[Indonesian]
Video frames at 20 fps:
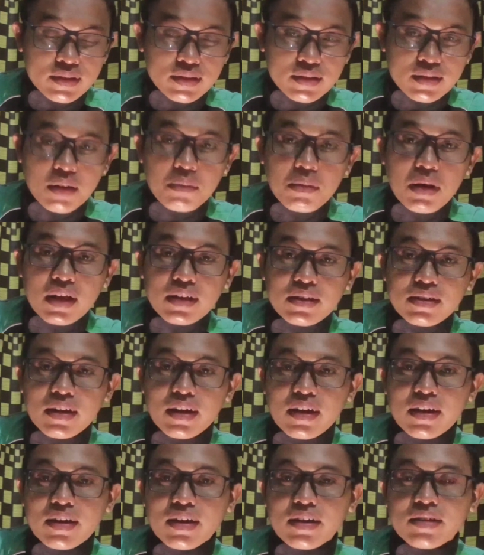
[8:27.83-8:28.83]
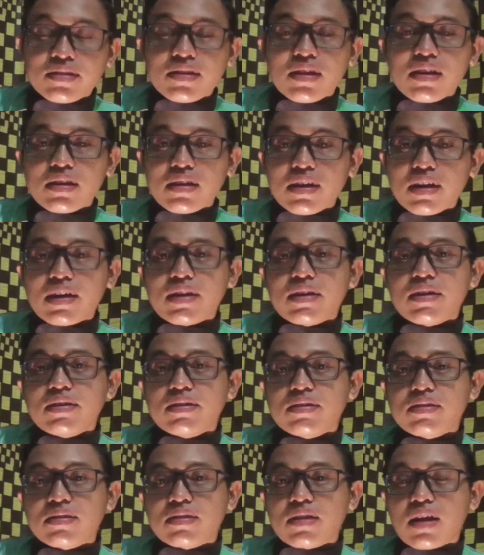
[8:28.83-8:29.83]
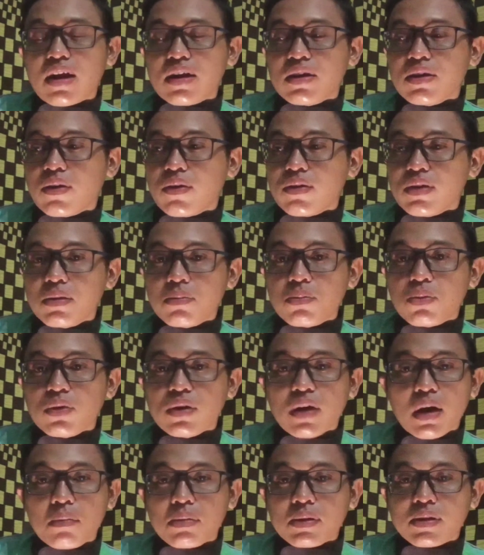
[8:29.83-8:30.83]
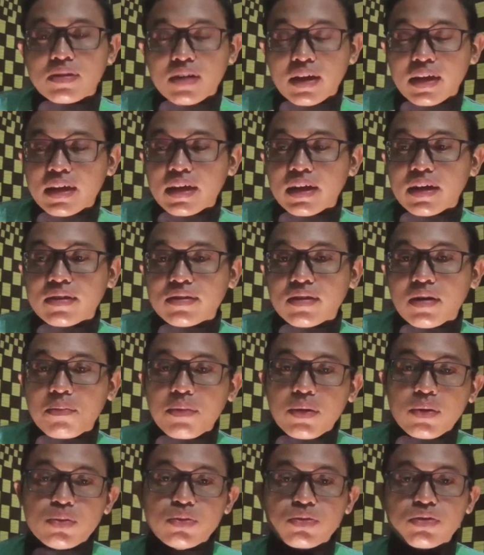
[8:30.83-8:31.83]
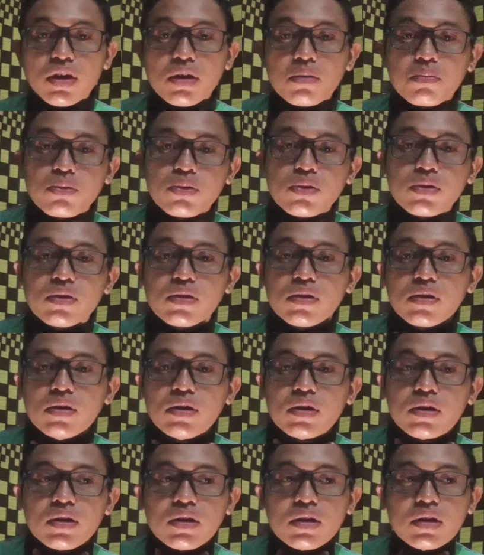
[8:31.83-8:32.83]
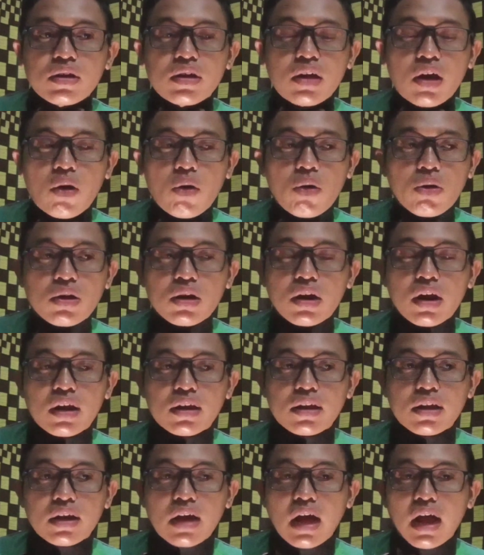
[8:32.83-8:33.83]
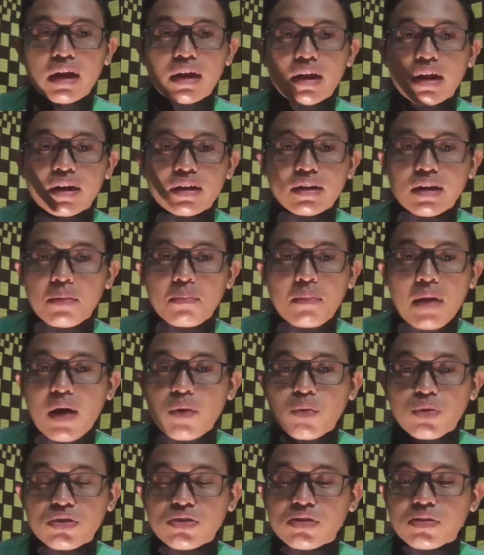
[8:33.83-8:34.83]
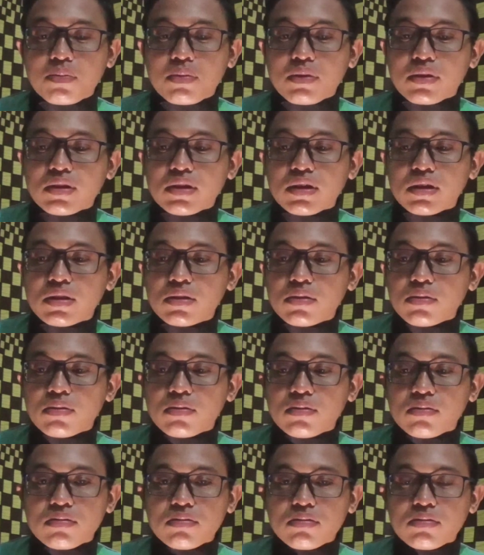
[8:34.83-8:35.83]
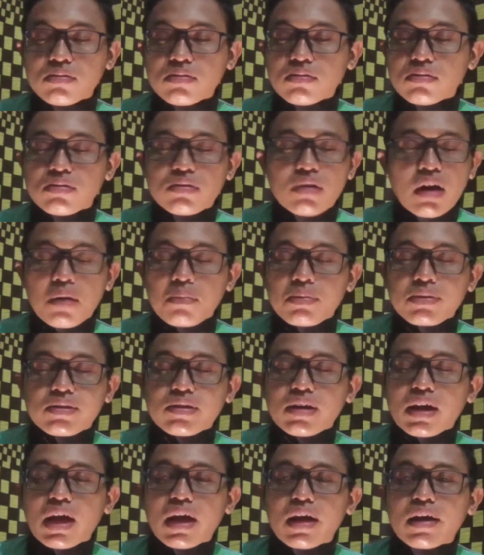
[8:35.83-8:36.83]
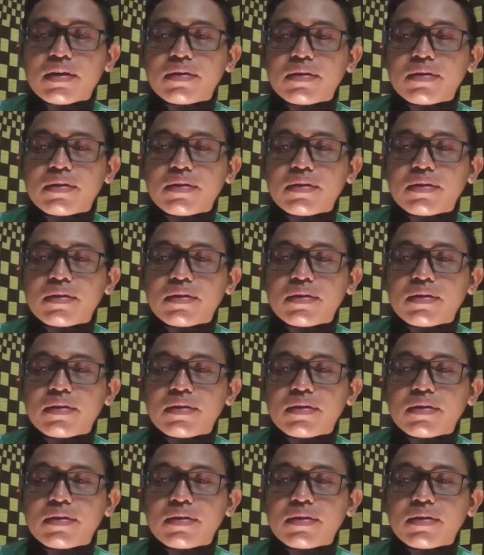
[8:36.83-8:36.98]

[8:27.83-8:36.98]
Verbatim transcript: sama aja hasilnya. Setelah dionin pun nggak pecah ya, sampai hujan pun yang orderannya keadaannya maut seperti itu nggak pecah.